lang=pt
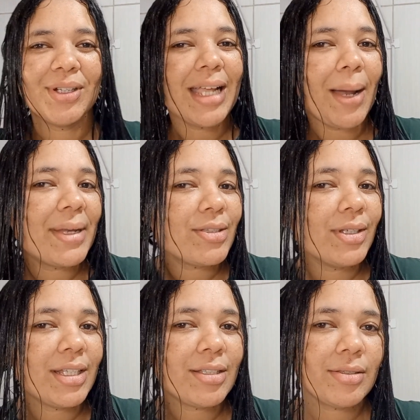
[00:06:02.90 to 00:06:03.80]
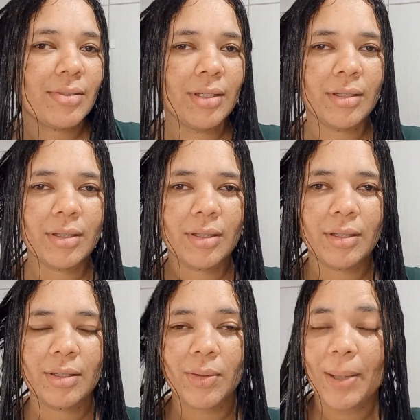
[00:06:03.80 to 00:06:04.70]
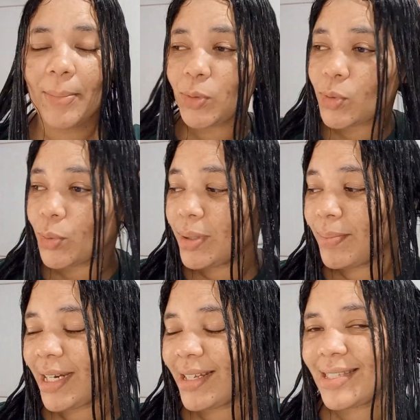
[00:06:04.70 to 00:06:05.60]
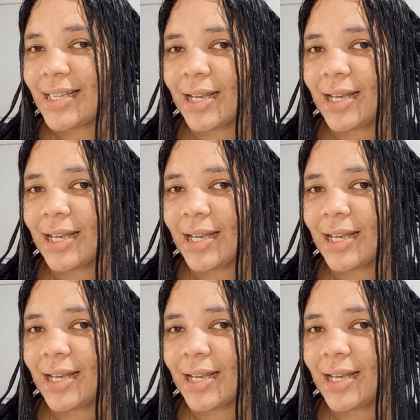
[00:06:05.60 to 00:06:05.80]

Mas olha isso. O cabelo todo embaraçado.